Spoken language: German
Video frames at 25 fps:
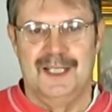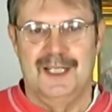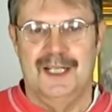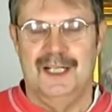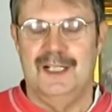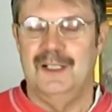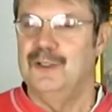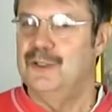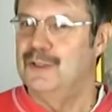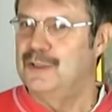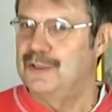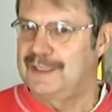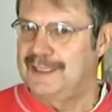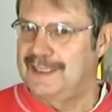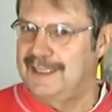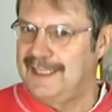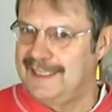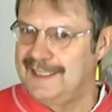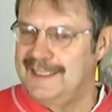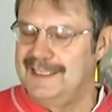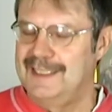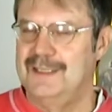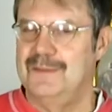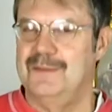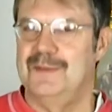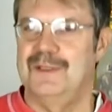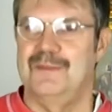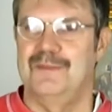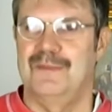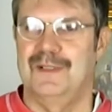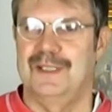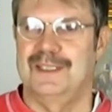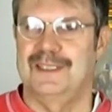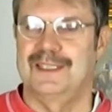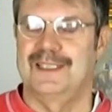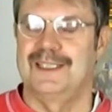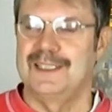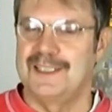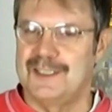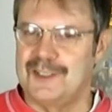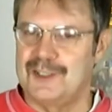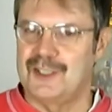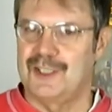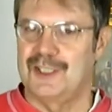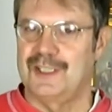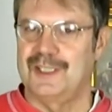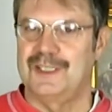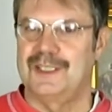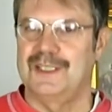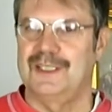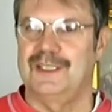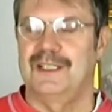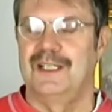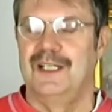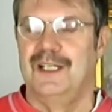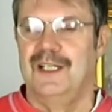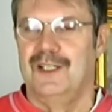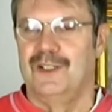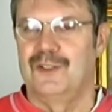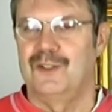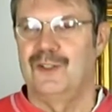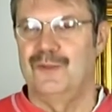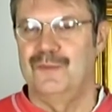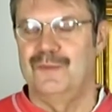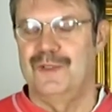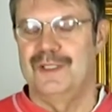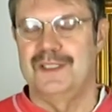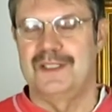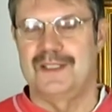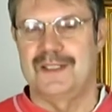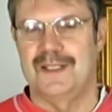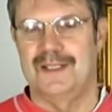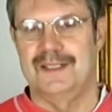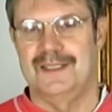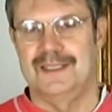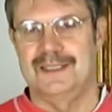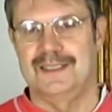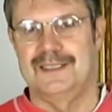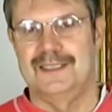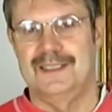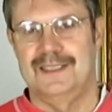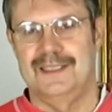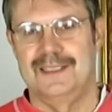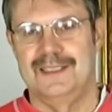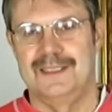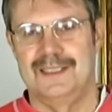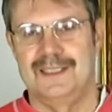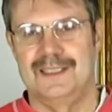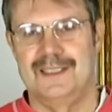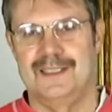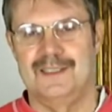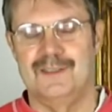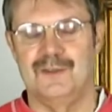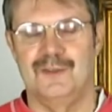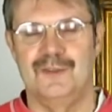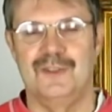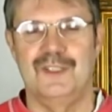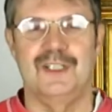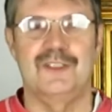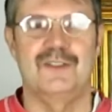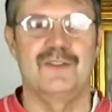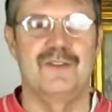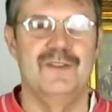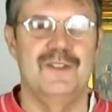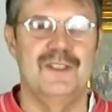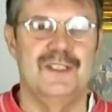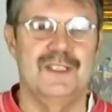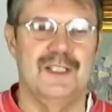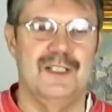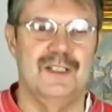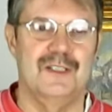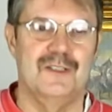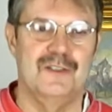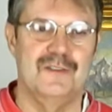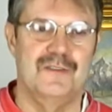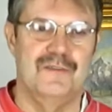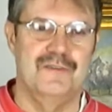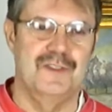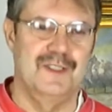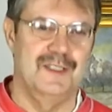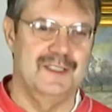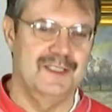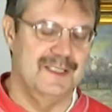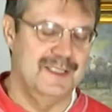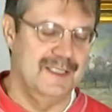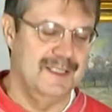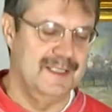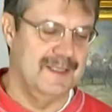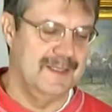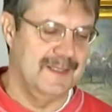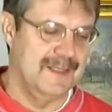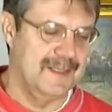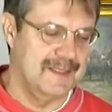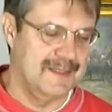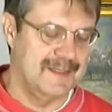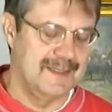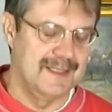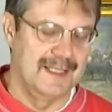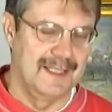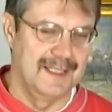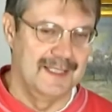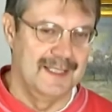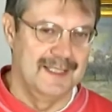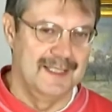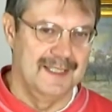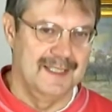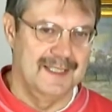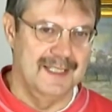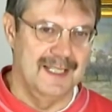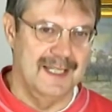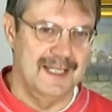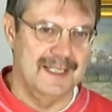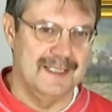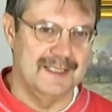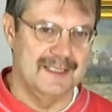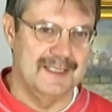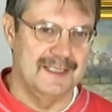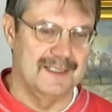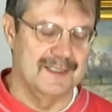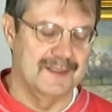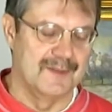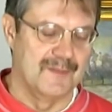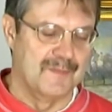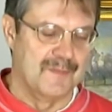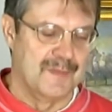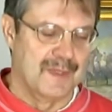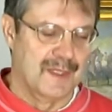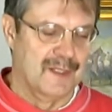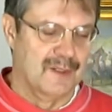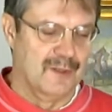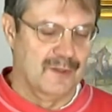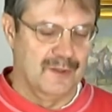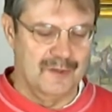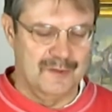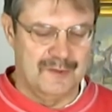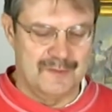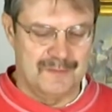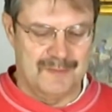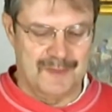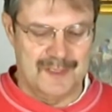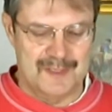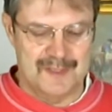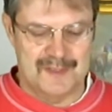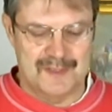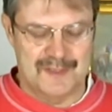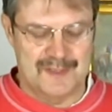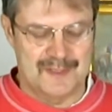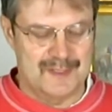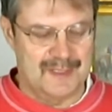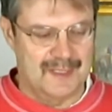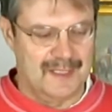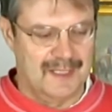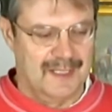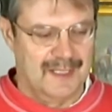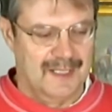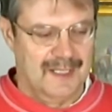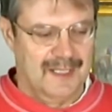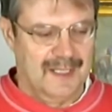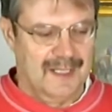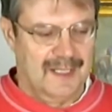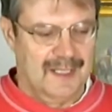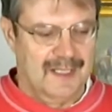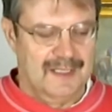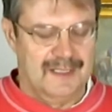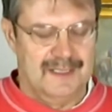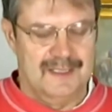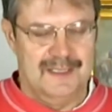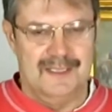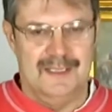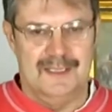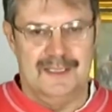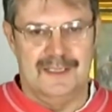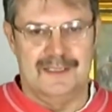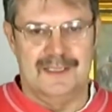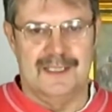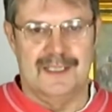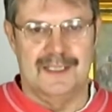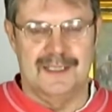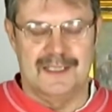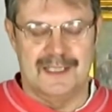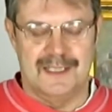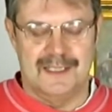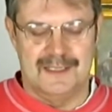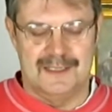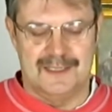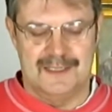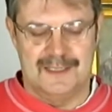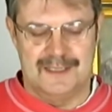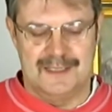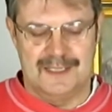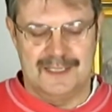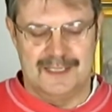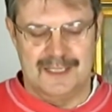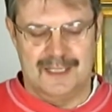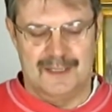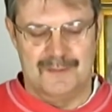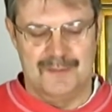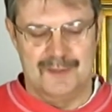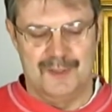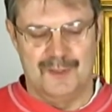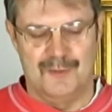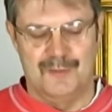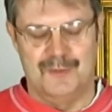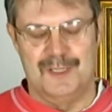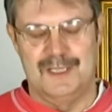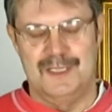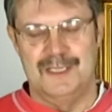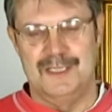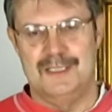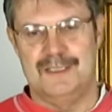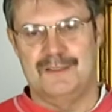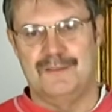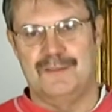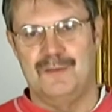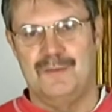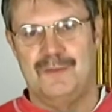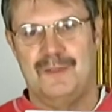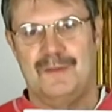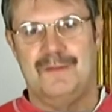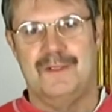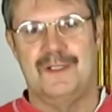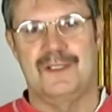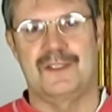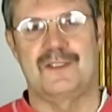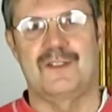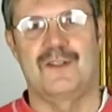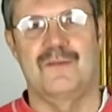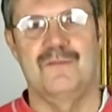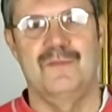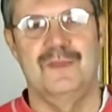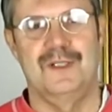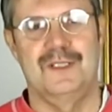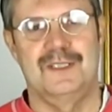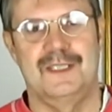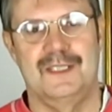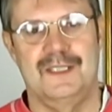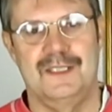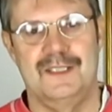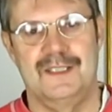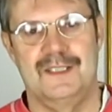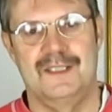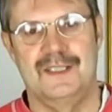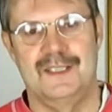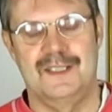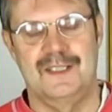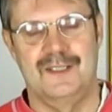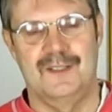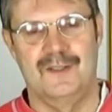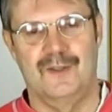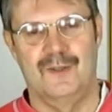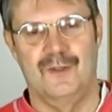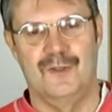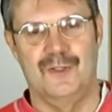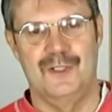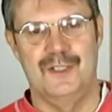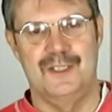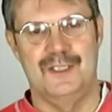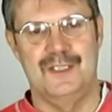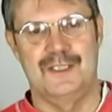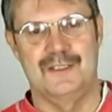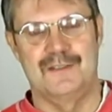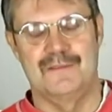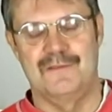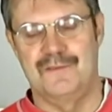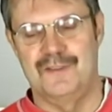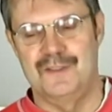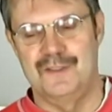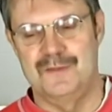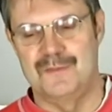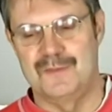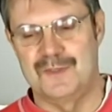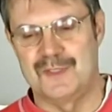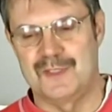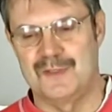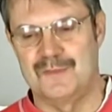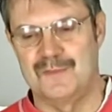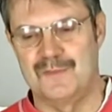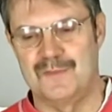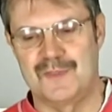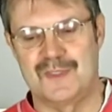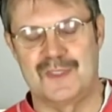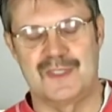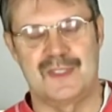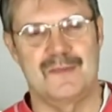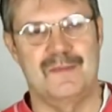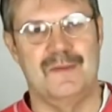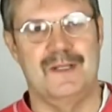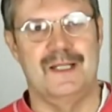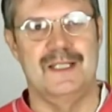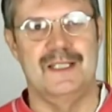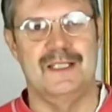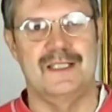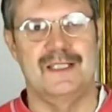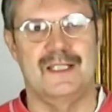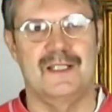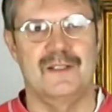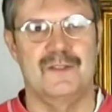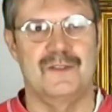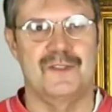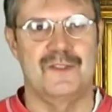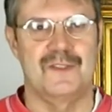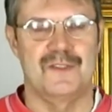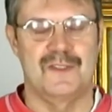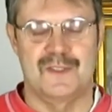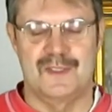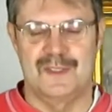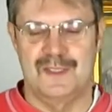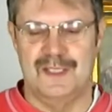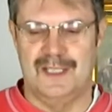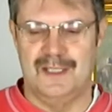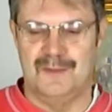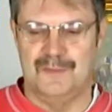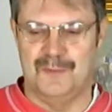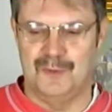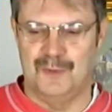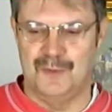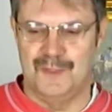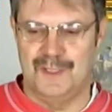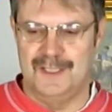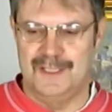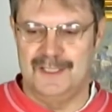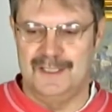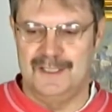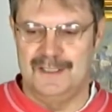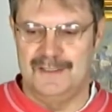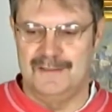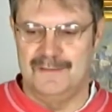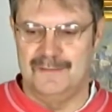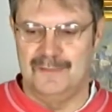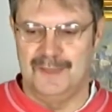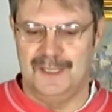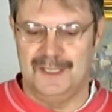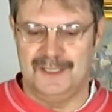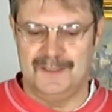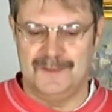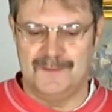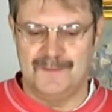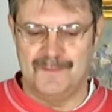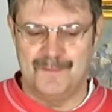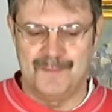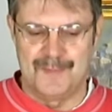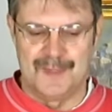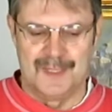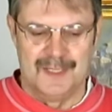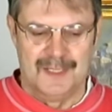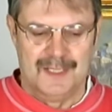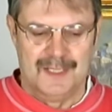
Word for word: Auch gerne nehme ich mal kritischere Kommentare entgegen und natürlich auch für jedes Like it. Und was, ja, dann dachte, dann habe ich überlegt, über was können wir denn den heutigen Film zum 2000. Abonnenten machen